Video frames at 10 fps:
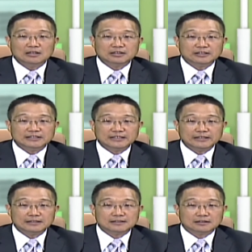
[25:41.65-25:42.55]
这与
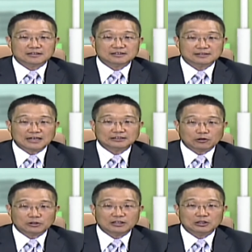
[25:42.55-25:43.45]
经营者的世代
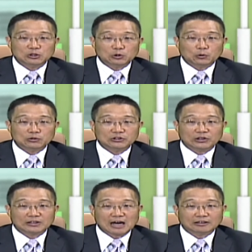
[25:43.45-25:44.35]
交替有
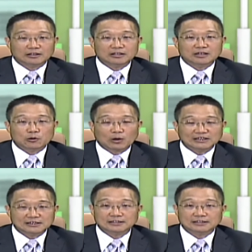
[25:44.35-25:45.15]
绝大的一个关